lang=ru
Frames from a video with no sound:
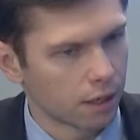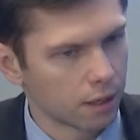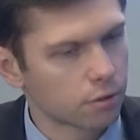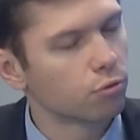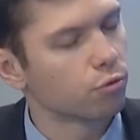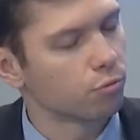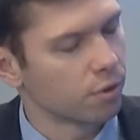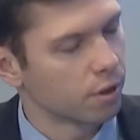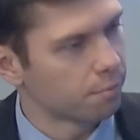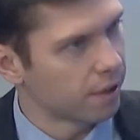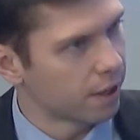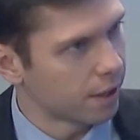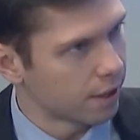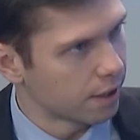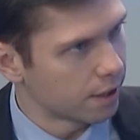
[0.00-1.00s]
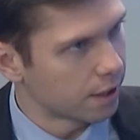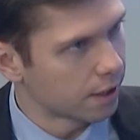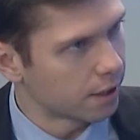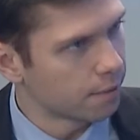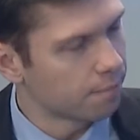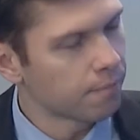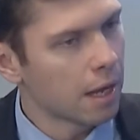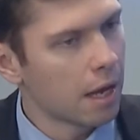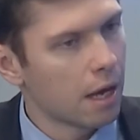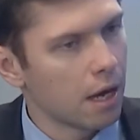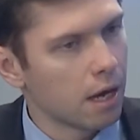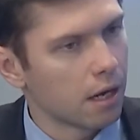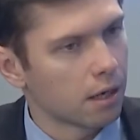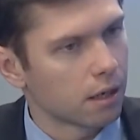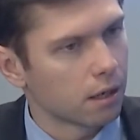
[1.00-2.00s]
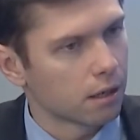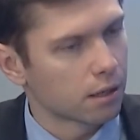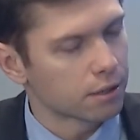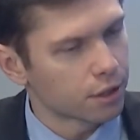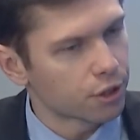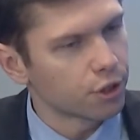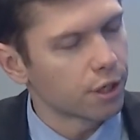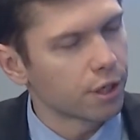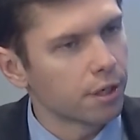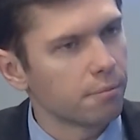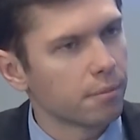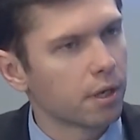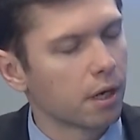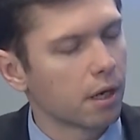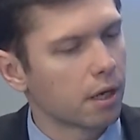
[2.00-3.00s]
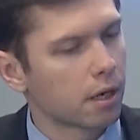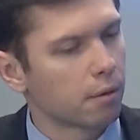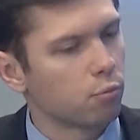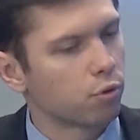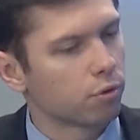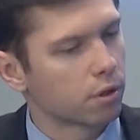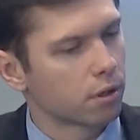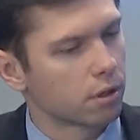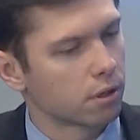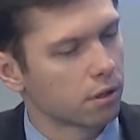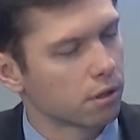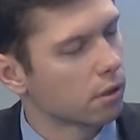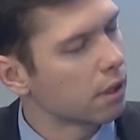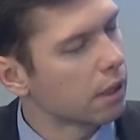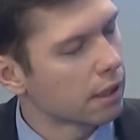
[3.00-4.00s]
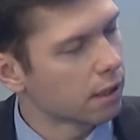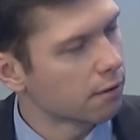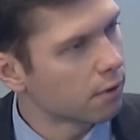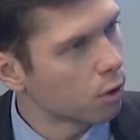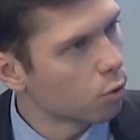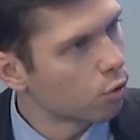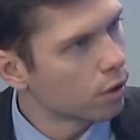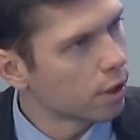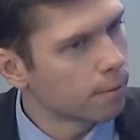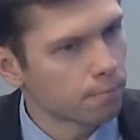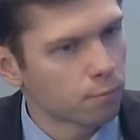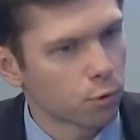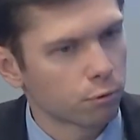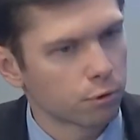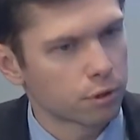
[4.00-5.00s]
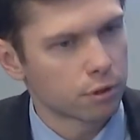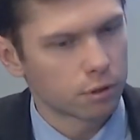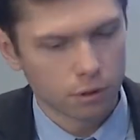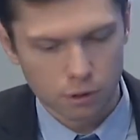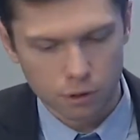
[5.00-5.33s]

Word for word: лет, он был приоритетным. А, расскажите именно о работах этого года, то есть